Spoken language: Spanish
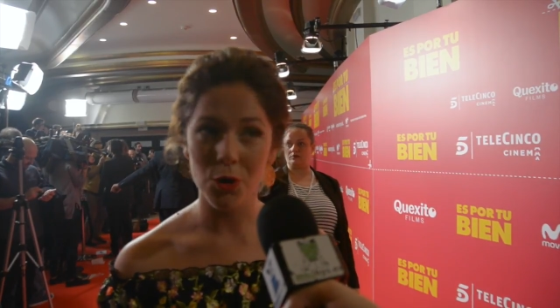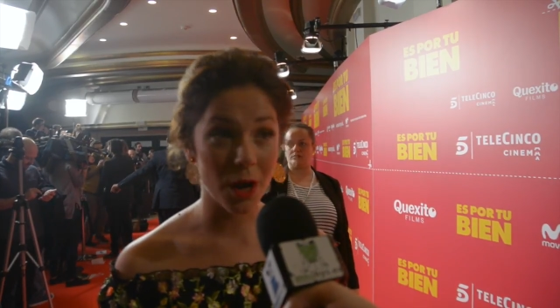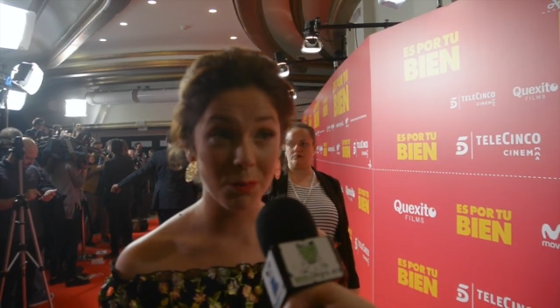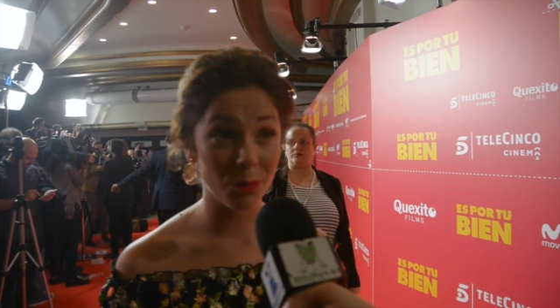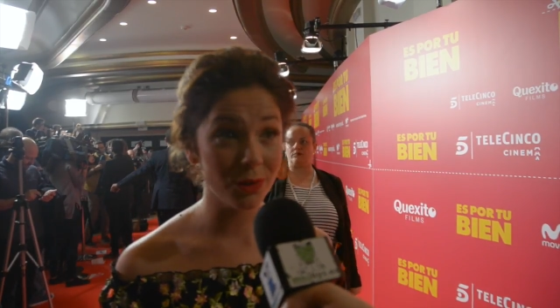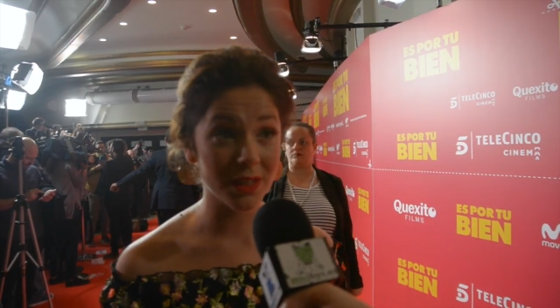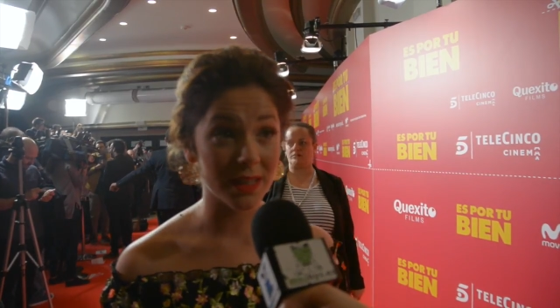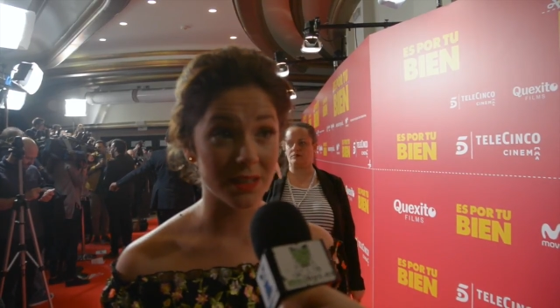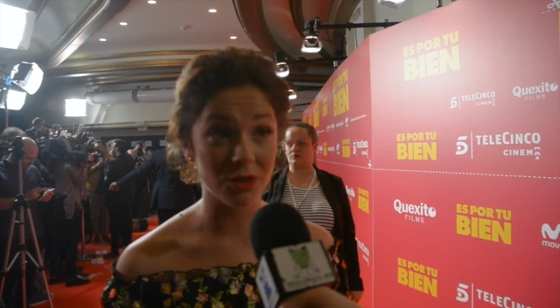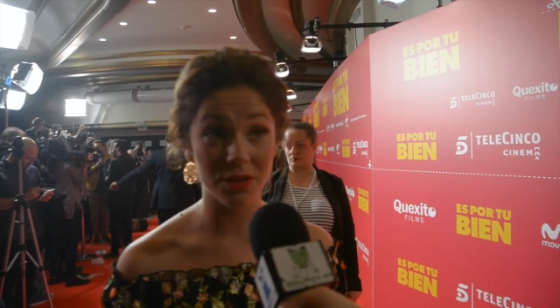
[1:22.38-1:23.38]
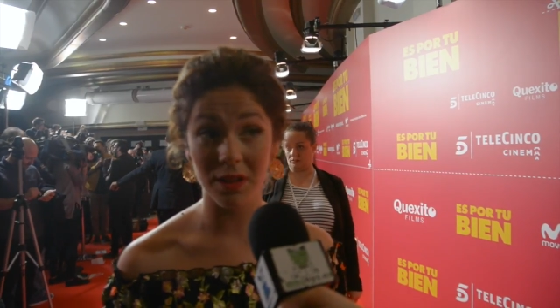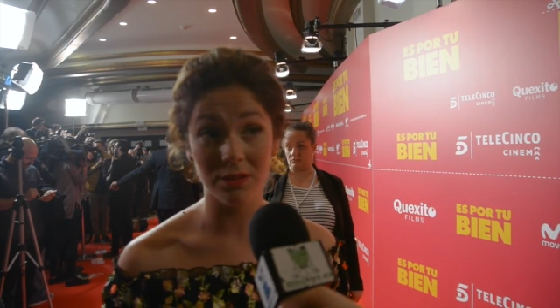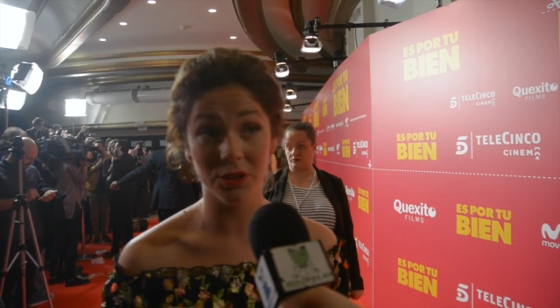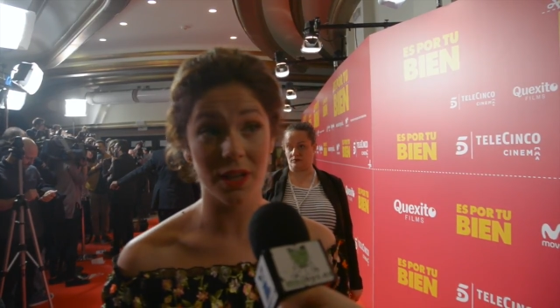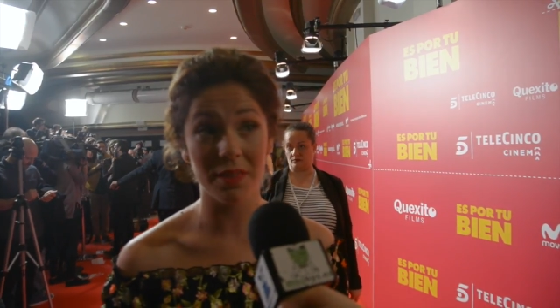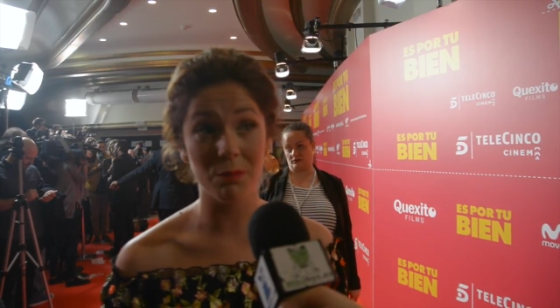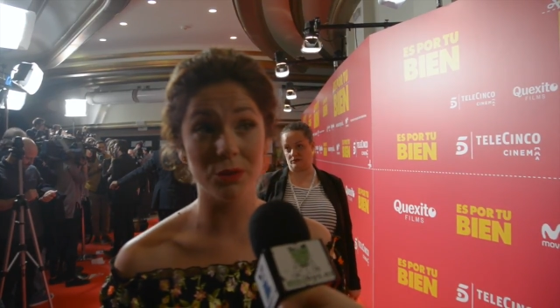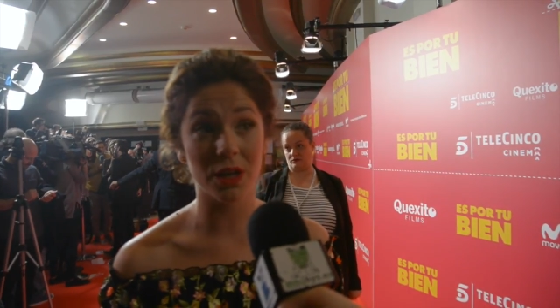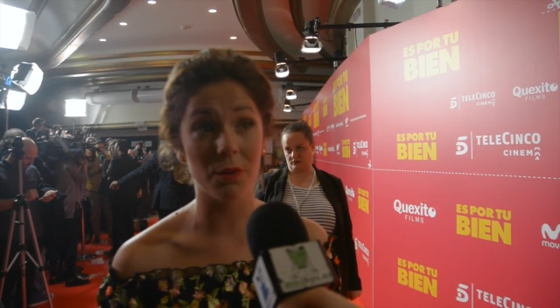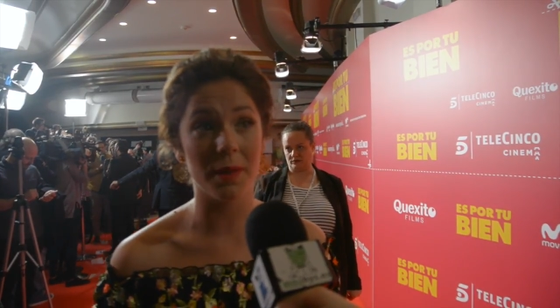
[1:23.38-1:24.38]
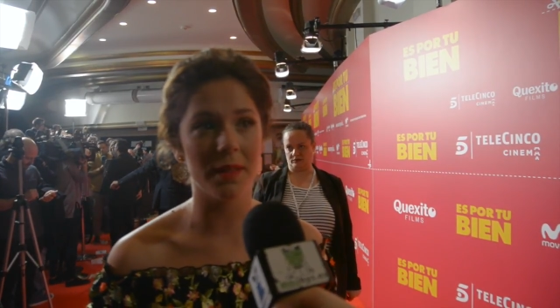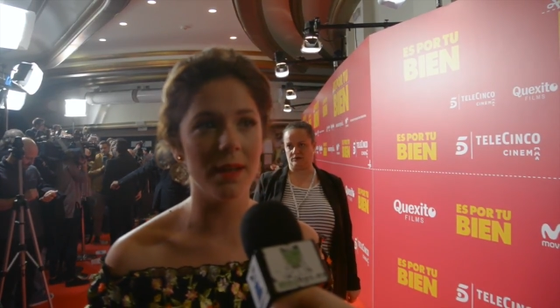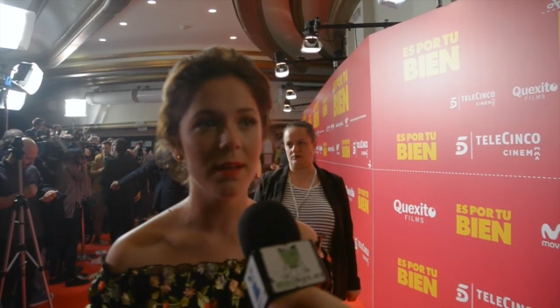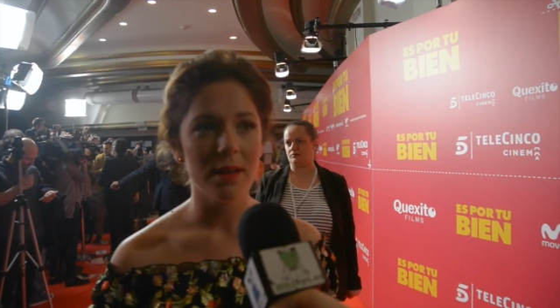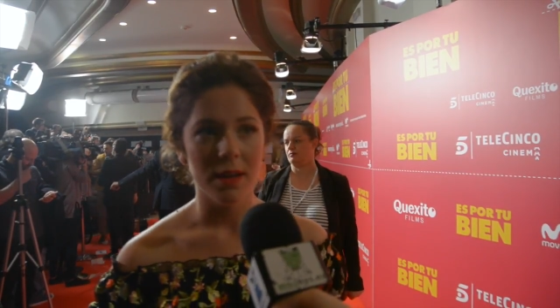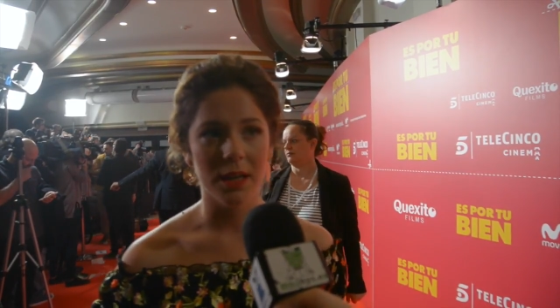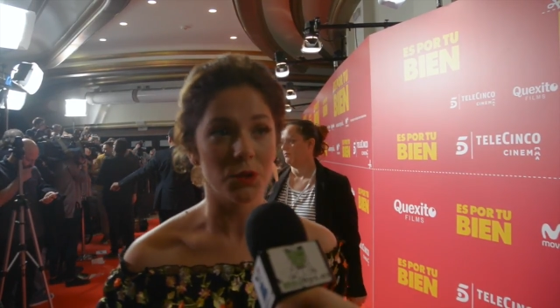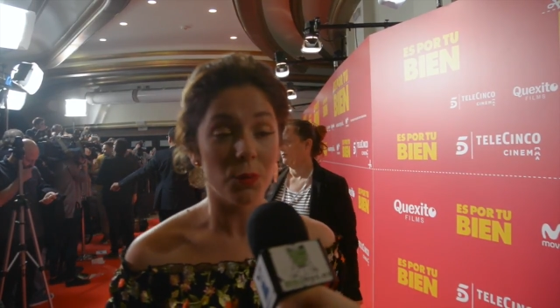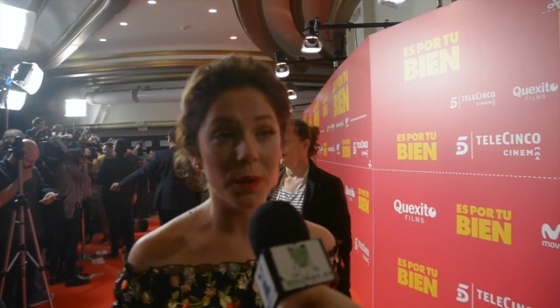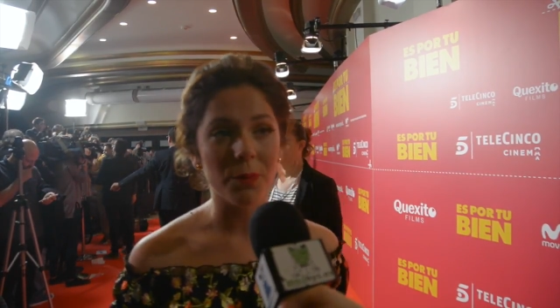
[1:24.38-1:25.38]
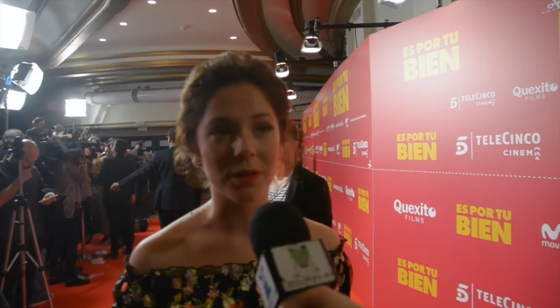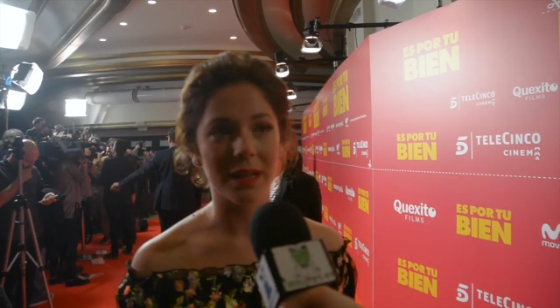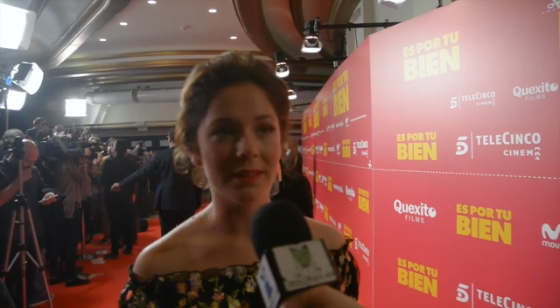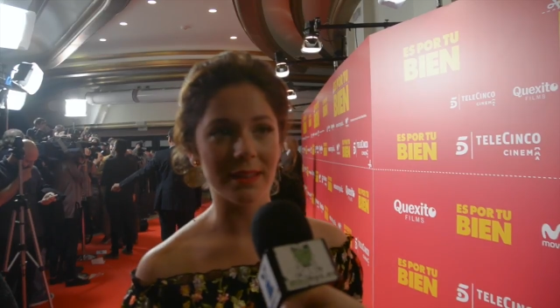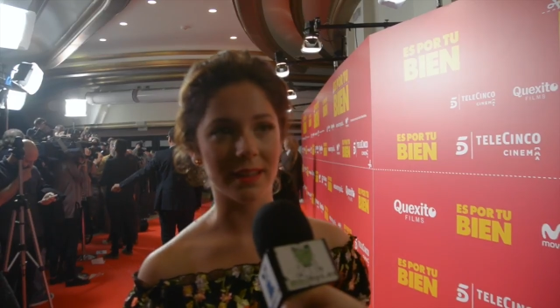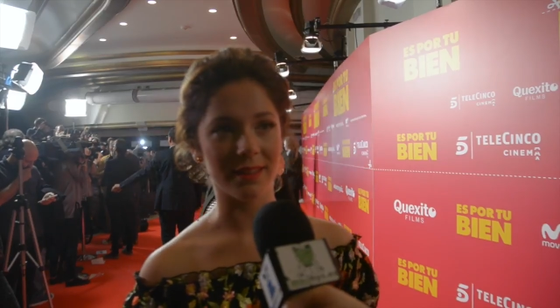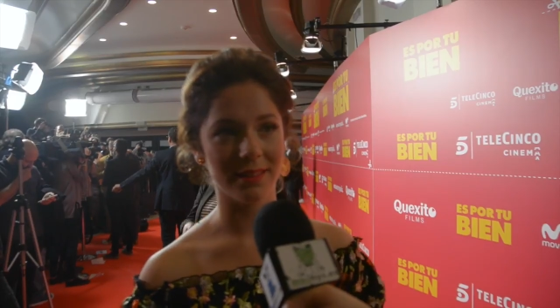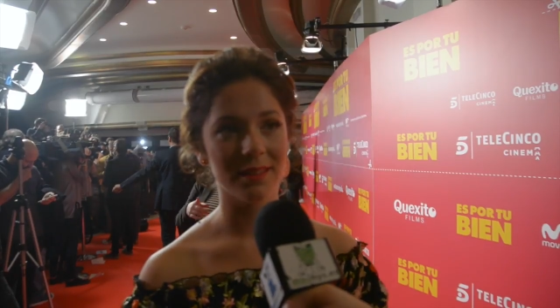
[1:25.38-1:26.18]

no hay muchas, no se, no se hace mucha comedia y es muy importante.